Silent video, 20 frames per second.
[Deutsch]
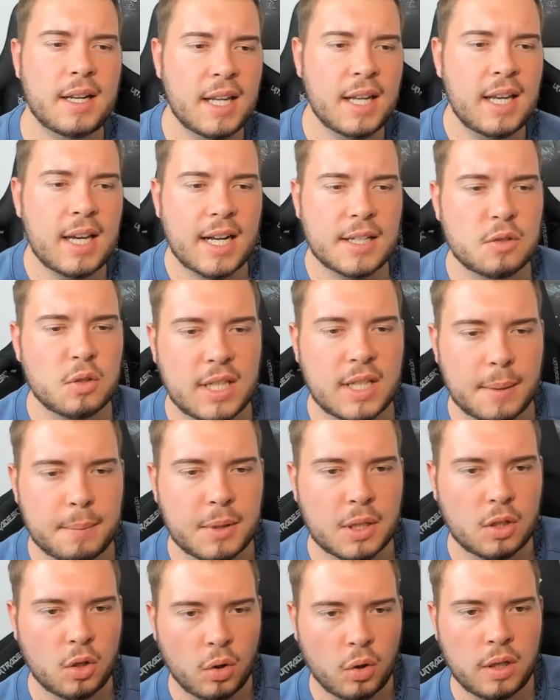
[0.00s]
Äh, nee, also ich
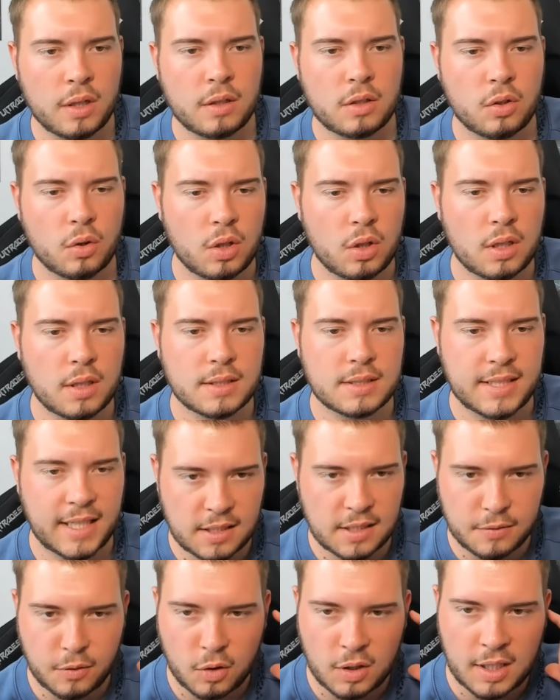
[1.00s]
habe 9 Tore,
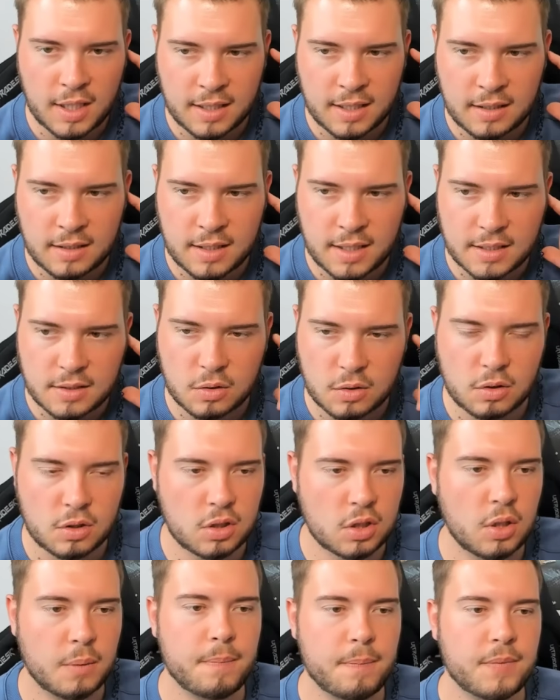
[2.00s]
6 Vorlagen. Achso, ja, also,
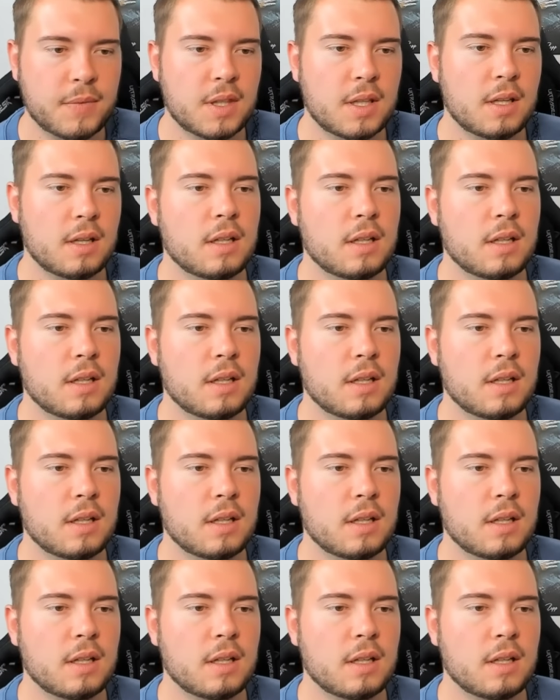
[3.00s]
selbe Scorer.